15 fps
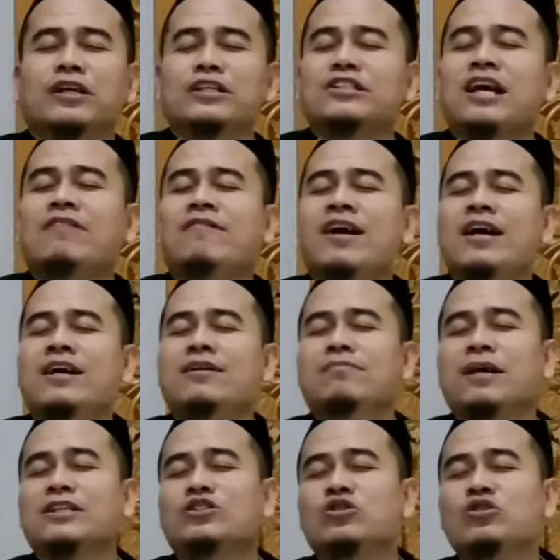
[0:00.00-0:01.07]
neng
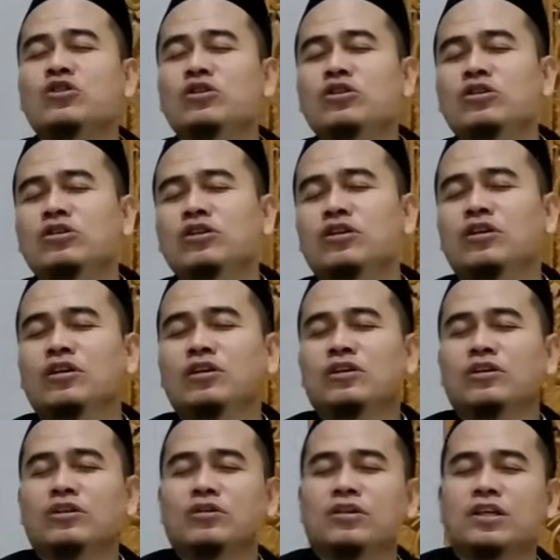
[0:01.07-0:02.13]
sawah macul
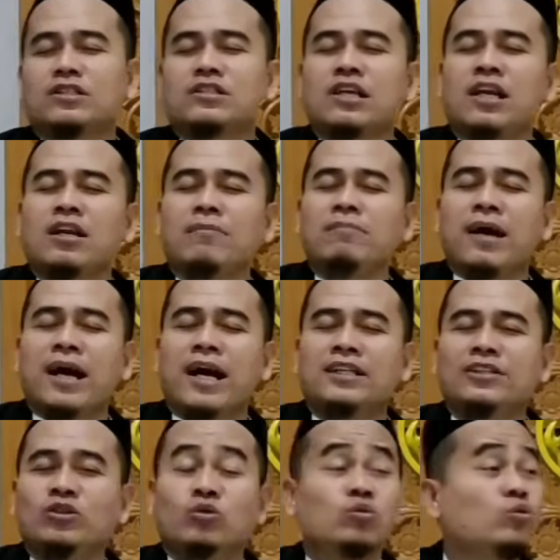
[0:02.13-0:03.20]
kesel
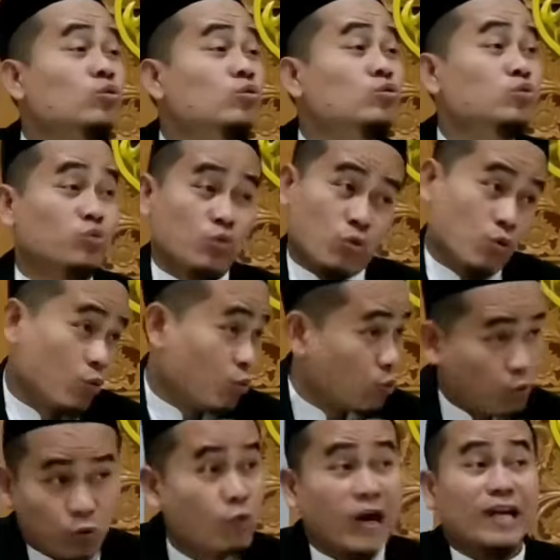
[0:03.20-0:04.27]
mangan turu
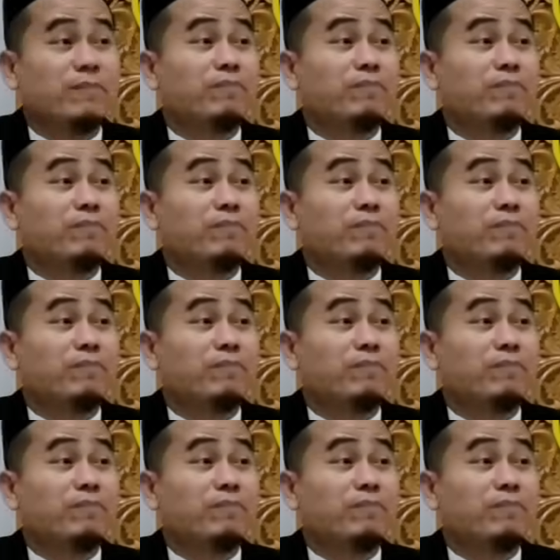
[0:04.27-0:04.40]
ngono